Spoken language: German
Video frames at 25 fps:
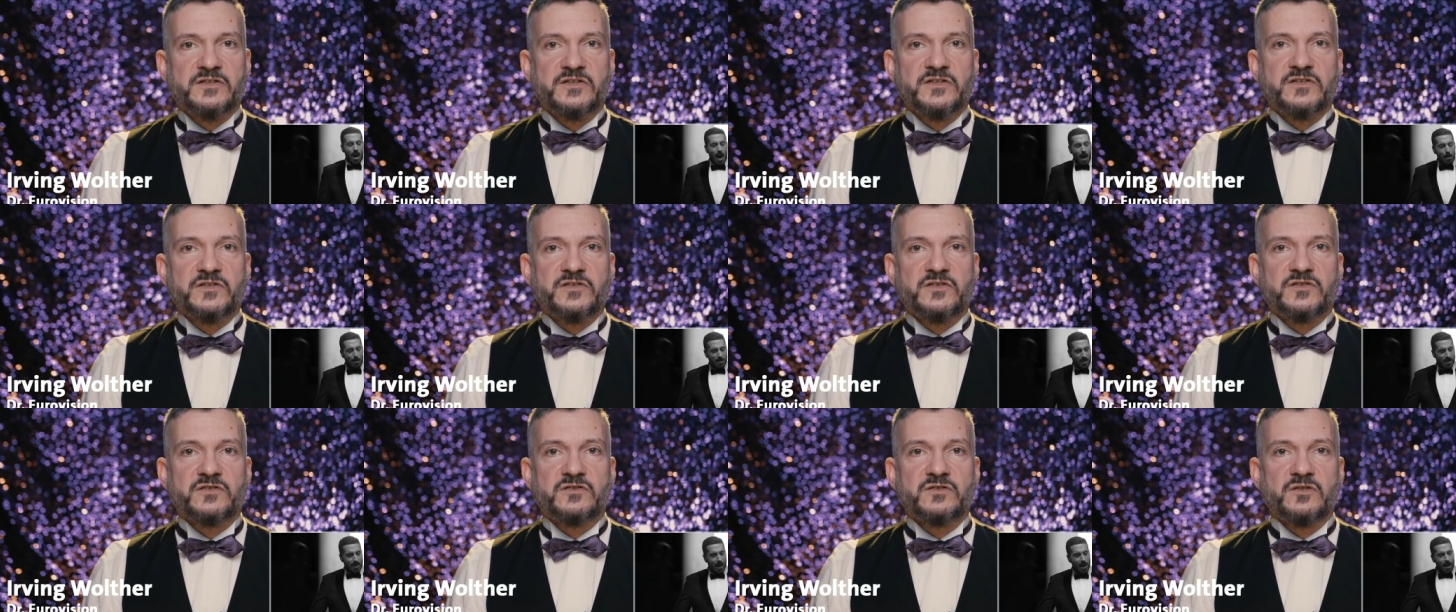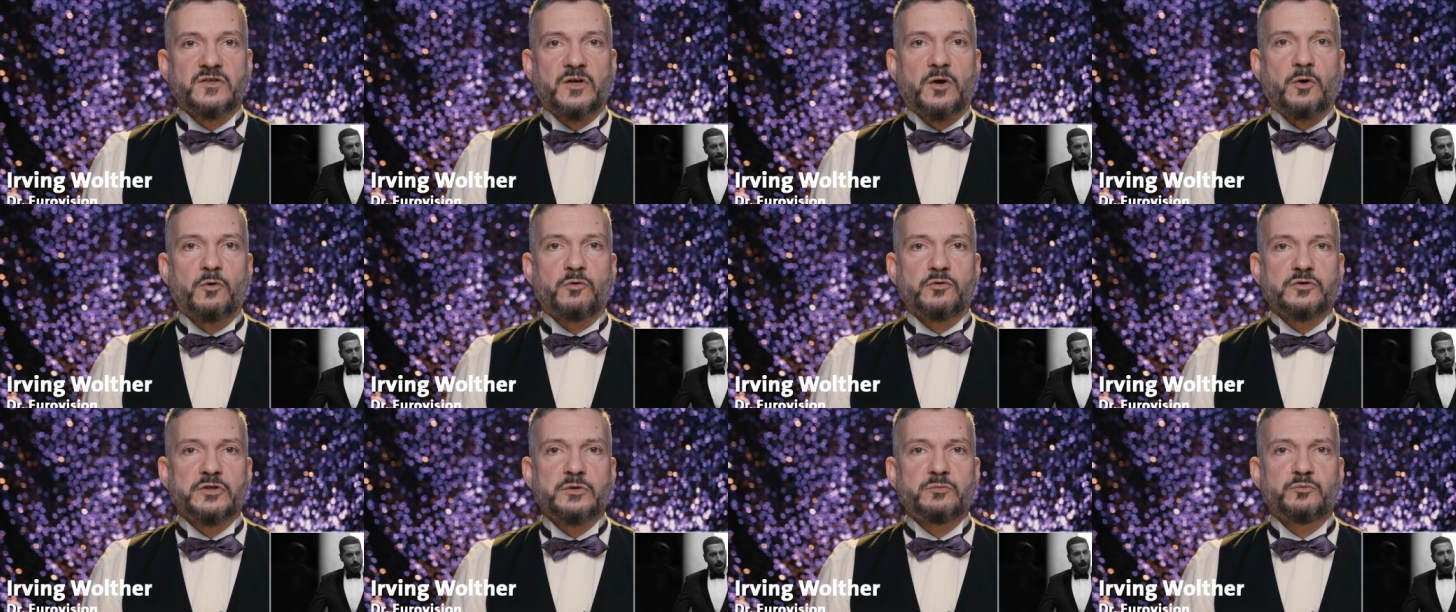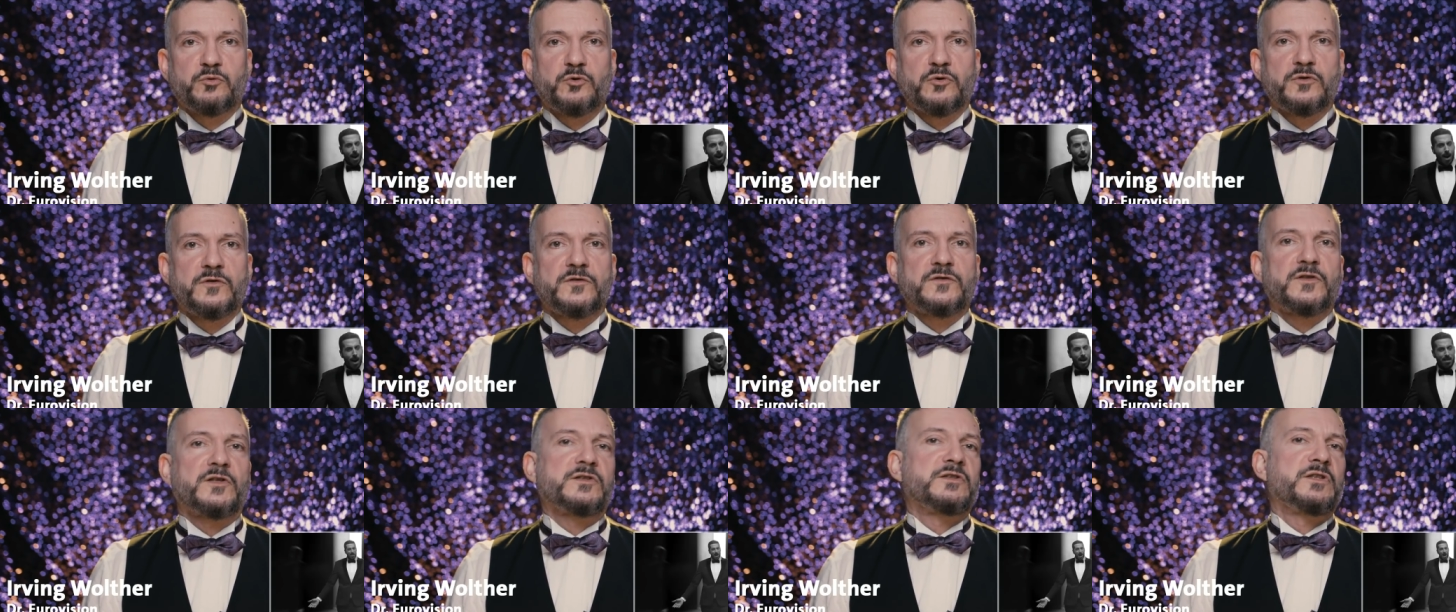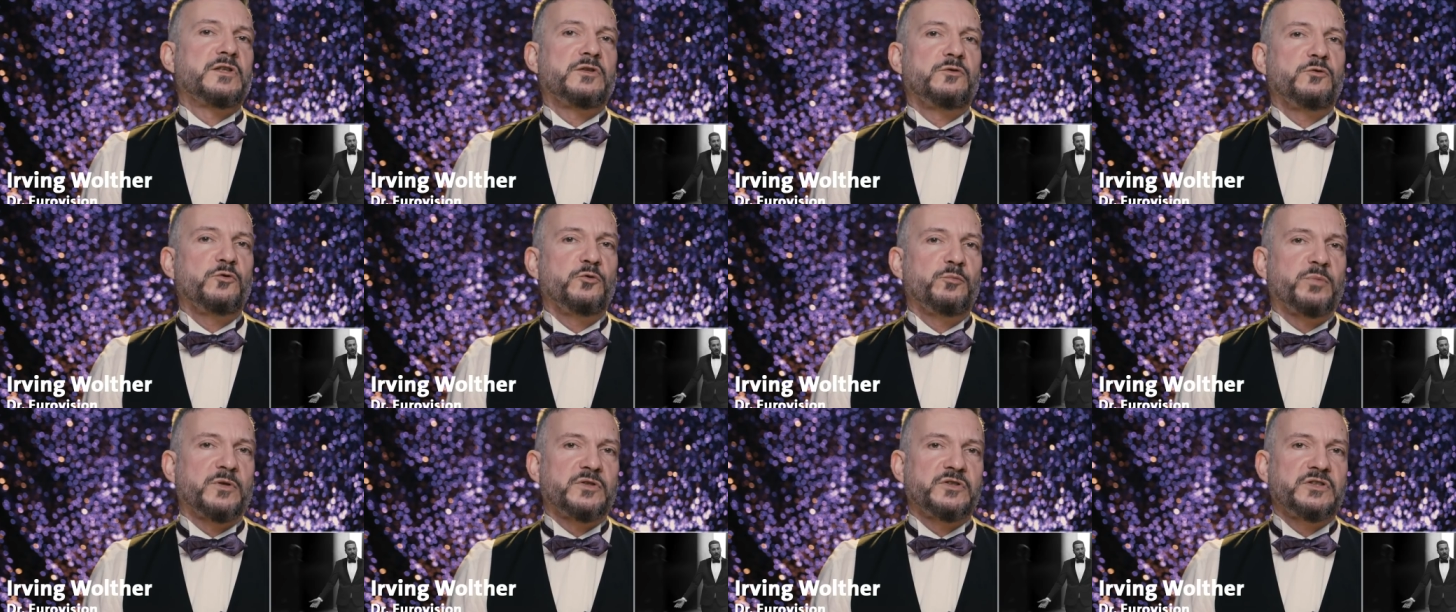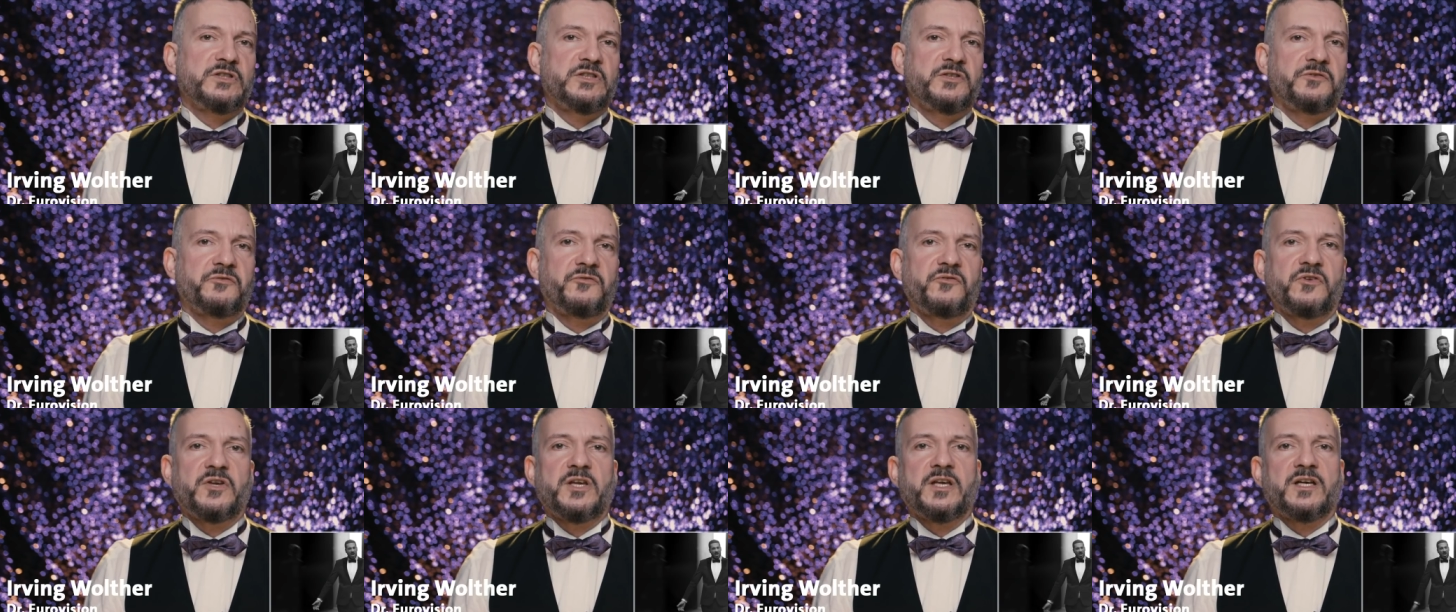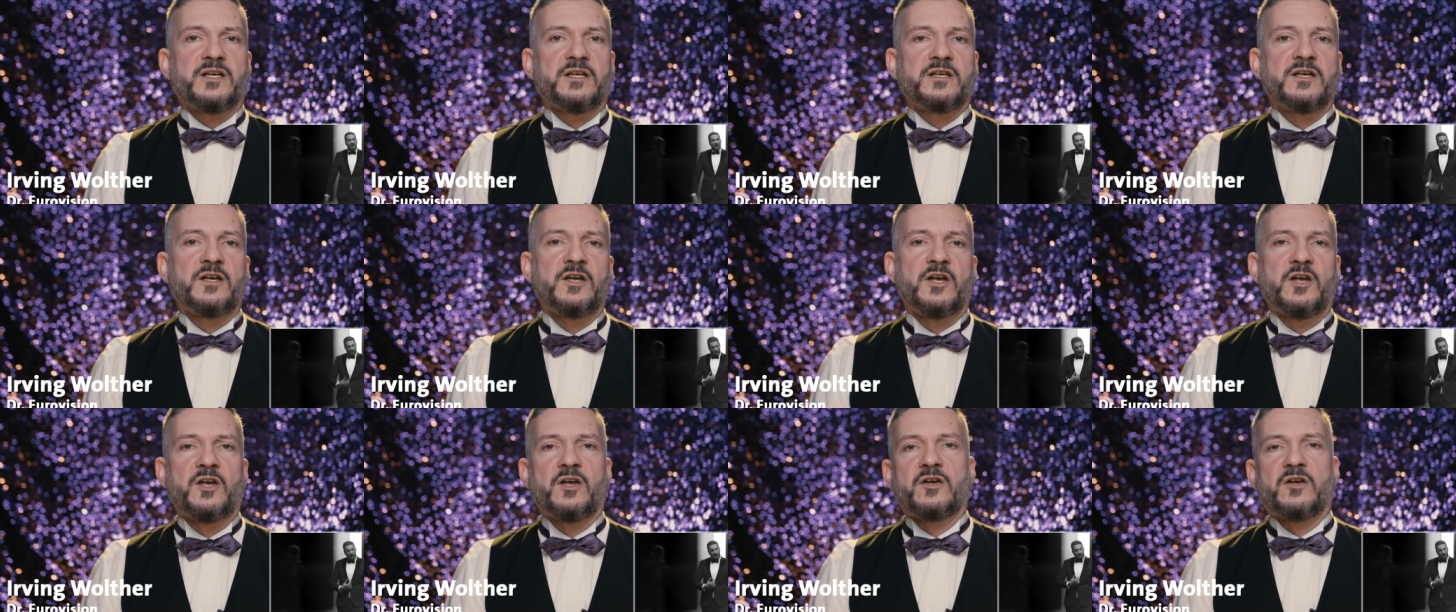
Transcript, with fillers: ist auch dem Künstler gegenüber nicht fair,